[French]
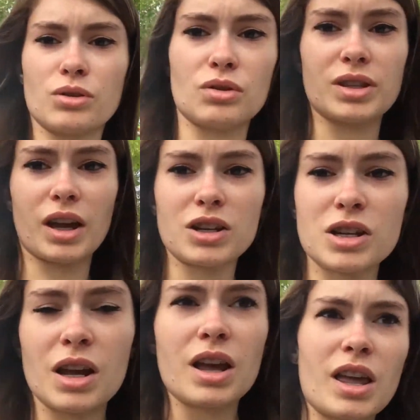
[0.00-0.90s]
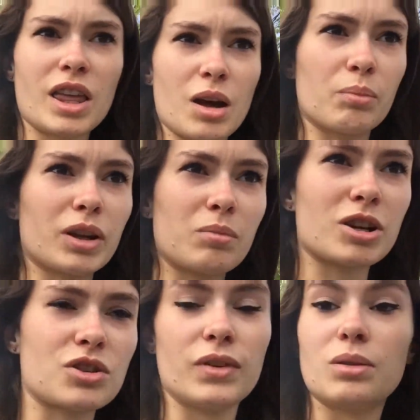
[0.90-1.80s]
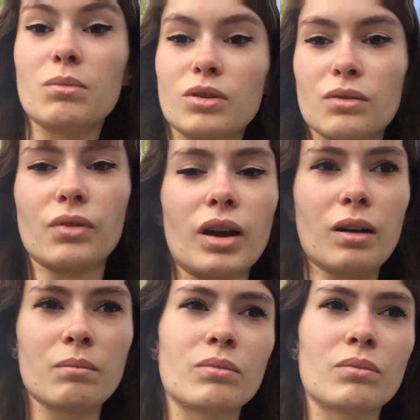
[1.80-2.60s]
de stage et après bah, je vais enfin